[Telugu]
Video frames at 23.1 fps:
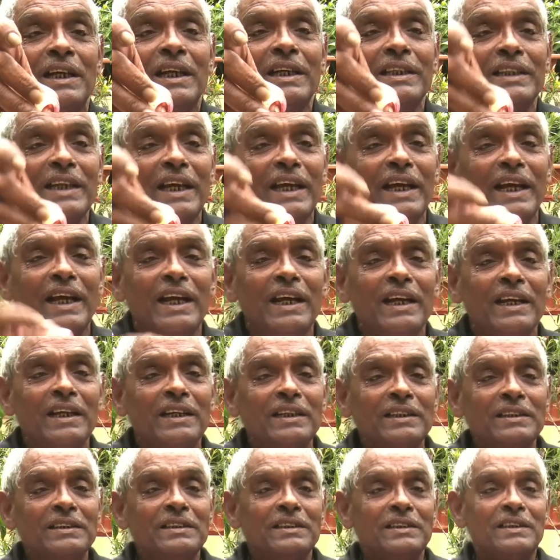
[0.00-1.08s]
ఇది
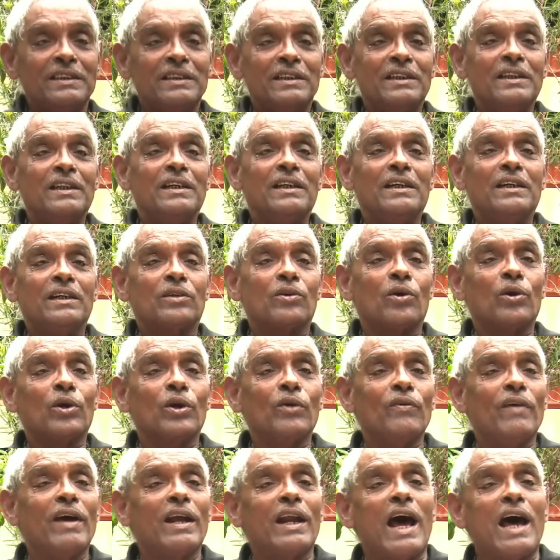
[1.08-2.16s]
రెండు
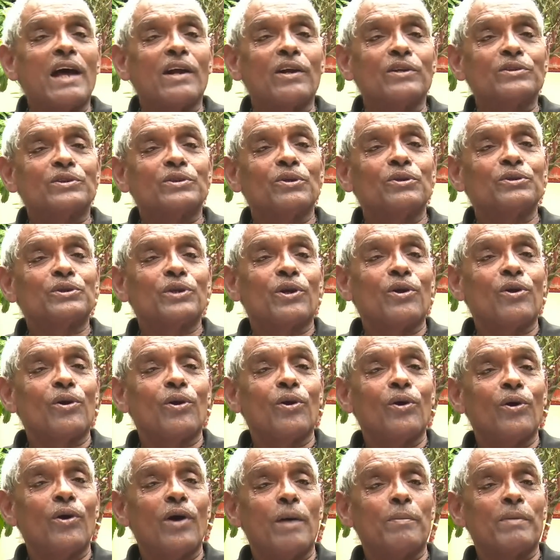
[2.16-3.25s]
వేల ఆరో
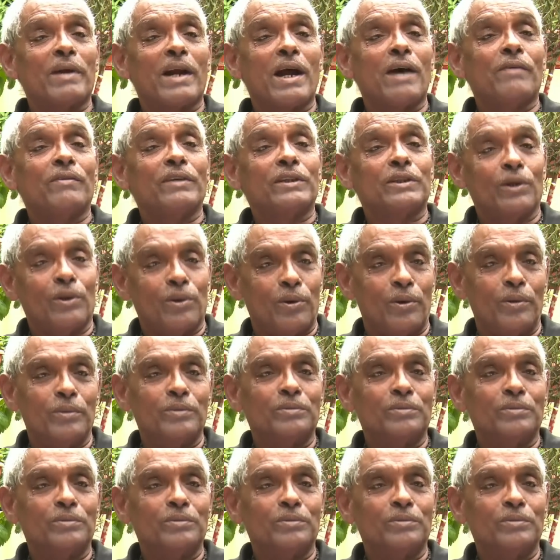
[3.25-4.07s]
సంవత్సరంలో అమరావతిలో